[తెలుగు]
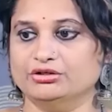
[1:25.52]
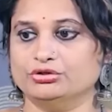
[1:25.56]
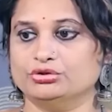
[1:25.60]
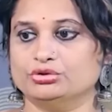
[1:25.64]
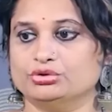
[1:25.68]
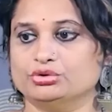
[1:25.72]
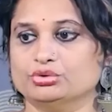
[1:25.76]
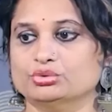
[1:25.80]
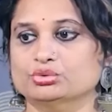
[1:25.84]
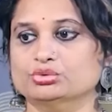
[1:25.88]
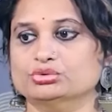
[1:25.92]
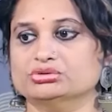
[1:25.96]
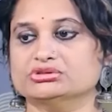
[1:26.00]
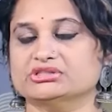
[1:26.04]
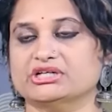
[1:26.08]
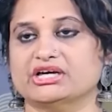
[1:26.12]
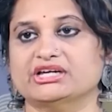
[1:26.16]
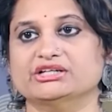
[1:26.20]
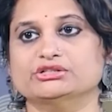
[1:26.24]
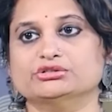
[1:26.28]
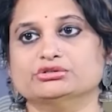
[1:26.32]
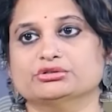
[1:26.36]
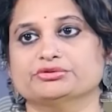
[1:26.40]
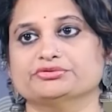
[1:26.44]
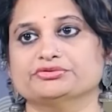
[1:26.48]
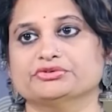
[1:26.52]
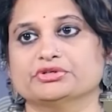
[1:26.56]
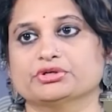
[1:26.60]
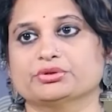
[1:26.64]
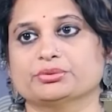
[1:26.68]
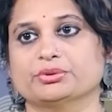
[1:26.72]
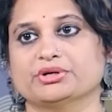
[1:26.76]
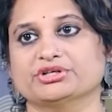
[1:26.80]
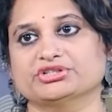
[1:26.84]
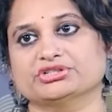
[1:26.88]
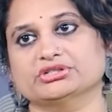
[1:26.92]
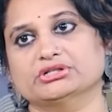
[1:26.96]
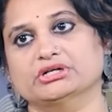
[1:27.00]
ఇది టూ సైడ్స్ ఆఫ్ ద
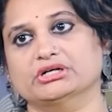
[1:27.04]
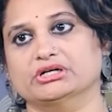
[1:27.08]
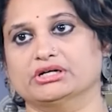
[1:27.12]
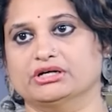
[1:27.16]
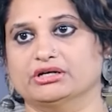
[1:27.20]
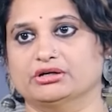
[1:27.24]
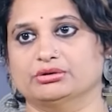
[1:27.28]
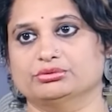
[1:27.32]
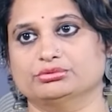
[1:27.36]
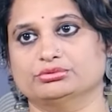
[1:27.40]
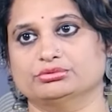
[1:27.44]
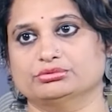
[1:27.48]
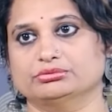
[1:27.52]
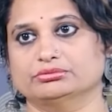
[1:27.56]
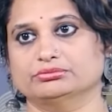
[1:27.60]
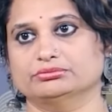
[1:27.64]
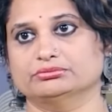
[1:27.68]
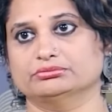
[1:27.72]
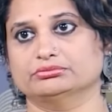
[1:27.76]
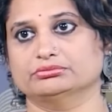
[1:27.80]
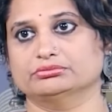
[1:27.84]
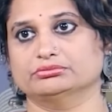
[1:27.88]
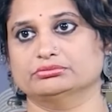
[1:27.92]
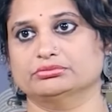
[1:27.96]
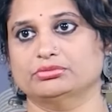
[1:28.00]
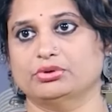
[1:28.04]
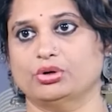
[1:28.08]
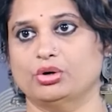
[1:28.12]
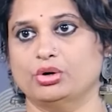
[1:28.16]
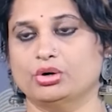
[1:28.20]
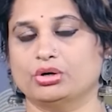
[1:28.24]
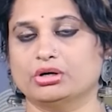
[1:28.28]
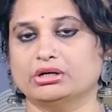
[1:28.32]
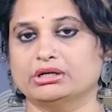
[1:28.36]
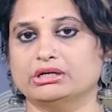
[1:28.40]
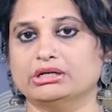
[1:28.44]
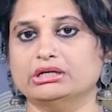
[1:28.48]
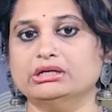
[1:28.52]
క్వశ్చన్ అడిగాను
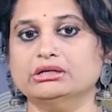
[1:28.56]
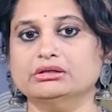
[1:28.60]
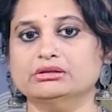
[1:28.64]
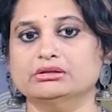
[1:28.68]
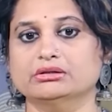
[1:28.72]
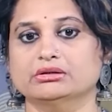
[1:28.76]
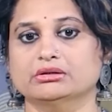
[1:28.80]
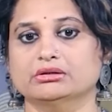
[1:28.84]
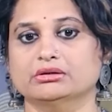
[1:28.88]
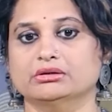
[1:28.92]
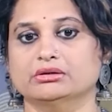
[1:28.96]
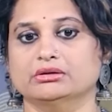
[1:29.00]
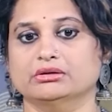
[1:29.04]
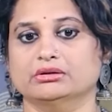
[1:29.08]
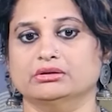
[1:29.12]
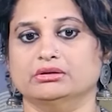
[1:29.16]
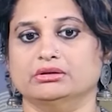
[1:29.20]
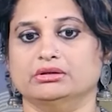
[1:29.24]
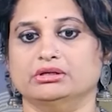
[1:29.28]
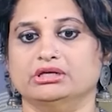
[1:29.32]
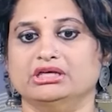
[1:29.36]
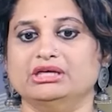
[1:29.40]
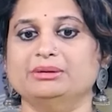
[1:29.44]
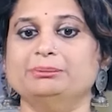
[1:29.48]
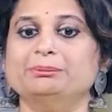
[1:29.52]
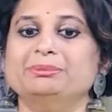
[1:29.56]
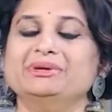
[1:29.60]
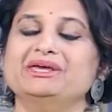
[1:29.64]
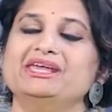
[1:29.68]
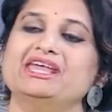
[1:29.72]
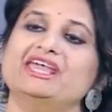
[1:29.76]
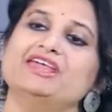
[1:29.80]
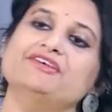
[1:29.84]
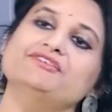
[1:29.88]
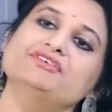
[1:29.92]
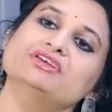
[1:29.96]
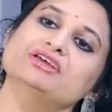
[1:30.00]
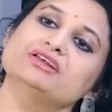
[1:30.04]
ఒకటి ఈ
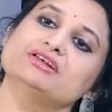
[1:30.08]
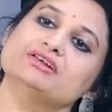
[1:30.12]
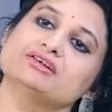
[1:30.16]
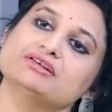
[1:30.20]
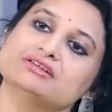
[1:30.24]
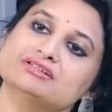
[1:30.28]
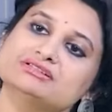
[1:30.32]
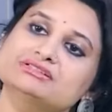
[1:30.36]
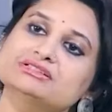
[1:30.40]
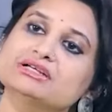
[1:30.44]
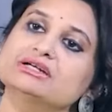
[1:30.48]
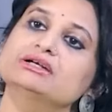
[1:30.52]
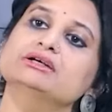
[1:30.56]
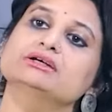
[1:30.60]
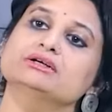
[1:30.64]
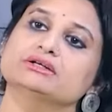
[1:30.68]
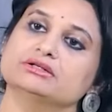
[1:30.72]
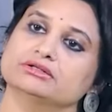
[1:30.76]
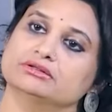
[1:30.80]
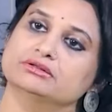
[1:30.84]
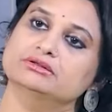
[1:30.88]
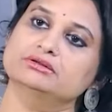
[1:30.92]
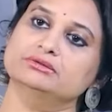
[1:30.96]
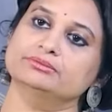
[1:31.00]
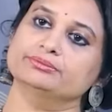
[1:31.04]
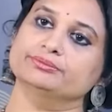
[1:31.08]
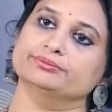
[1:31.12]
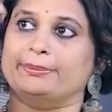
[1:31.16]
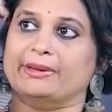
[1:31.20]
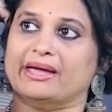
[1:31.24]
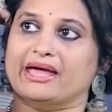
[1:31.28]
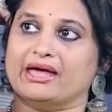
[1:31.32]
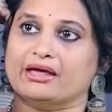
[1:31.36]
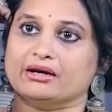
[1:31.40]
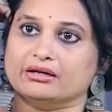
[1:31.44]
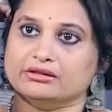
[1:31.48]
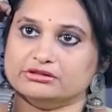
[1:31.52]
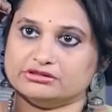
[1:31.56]
బిహేవియర్ రిజల్ట్
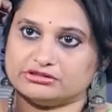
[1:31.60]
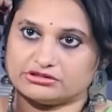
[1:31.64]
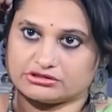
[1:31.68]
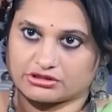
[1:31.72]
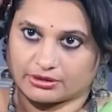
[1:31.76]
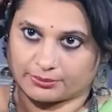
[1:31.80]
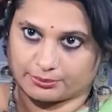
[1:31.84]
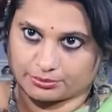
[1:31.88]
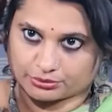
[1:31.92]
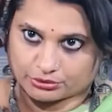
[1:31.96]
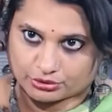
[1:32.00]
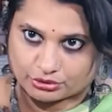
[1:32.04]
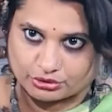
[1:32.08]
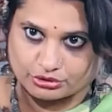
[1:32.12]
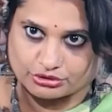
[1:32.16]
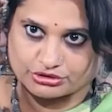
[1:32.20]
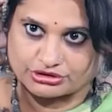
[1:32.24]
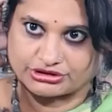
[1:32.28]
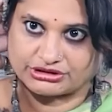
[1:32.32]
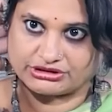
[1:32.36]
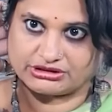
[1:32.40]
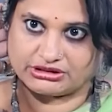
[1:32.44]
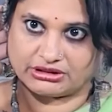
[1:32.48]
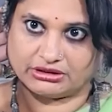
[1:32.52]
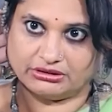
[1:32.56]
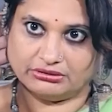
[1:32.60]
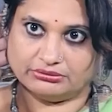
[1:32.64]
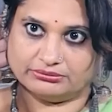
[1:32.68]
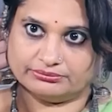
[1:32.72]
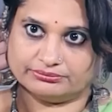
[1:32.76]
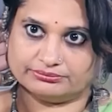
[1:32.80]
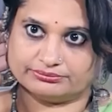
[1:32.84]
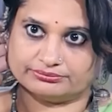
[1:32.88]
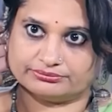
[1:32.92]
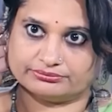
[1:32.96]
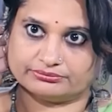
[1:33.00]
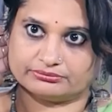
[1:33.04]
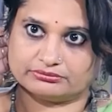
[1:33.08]
పేరెంట్స్ తప్పుతో వచ్చిందా
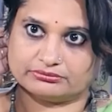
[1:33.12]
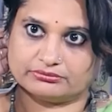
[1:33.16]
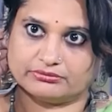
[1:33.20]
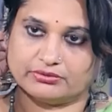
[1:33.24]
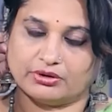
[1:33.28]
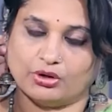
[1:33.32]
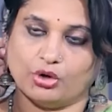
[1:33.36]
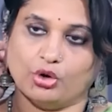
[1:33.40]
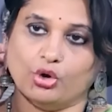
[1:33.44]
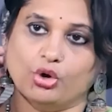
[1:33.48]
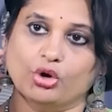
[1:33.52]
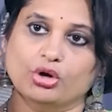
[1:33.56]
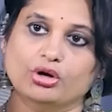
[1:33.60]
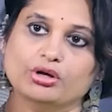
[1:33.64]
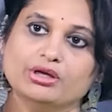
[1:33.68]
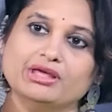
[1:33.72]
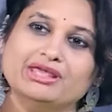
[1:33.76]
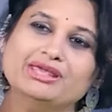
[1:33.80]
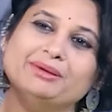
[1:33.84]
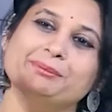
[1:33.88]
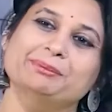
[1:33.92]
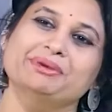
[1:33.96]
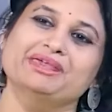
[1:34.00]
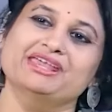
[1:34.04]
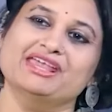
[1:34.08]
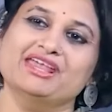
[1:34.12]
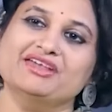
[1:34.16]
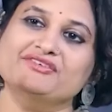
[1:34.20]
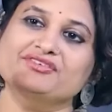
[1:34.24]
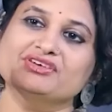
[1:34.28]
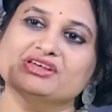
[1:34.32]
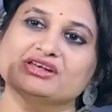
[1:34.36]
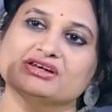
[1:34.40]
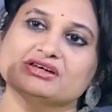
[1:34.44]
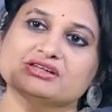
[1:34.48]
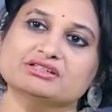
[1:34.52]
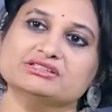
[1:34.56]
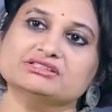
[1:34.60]
ఈ
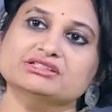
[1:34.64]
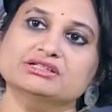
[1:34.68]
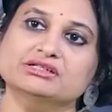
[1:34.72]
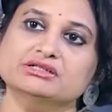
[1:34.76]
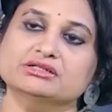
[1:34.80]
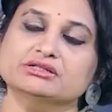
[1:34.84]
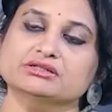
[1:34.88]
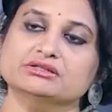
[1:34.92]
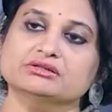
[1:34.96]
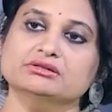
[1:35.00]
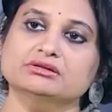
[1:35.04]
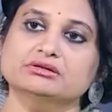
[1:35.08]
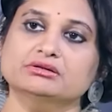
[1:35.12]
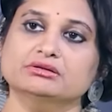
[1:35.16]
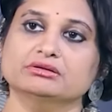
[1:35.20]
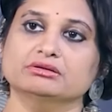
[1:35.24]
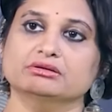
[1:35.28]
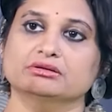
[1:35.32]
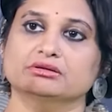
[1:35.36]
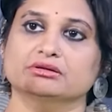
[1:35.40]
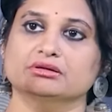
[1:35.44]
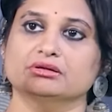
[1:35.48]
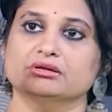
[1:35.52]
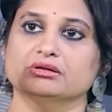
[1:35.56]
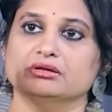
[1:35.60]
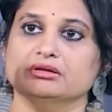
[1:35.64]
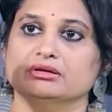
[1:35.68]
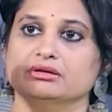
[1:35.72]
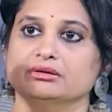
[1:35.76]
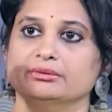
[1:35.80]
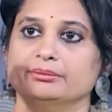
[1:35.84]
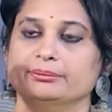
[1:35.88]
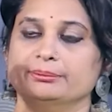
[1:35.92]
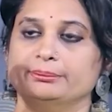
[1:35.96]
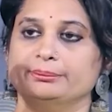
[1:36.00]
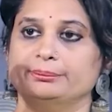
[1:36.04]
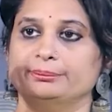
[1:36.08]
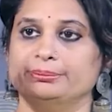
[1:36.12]
బిహేవియర్ రిజల్ట్
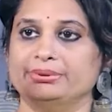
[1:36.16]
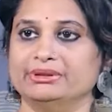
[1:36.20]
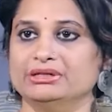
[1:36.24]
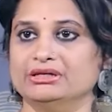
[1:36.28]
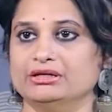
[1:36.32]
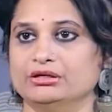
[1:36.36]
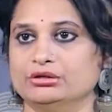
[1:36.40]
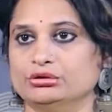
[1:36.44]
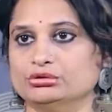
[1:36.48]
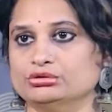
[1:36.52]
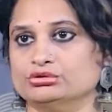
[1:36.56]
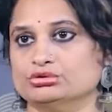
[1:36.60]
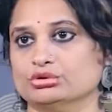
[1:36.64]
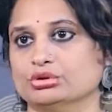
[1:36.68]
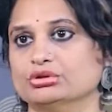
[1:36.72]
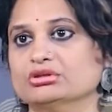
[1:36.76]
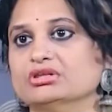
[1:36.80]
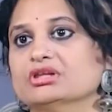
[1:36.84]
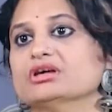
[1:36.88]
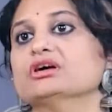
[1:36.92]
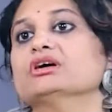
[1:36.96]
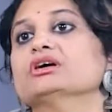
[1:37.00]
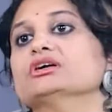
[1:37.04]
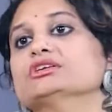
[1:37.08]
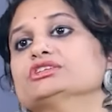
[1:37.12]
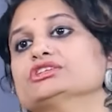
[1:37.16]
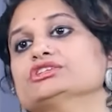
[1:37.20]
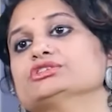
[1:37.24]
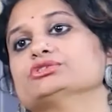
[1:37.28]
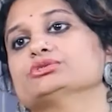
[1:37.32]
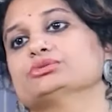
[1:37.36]
పిల్లలు సొంతంగా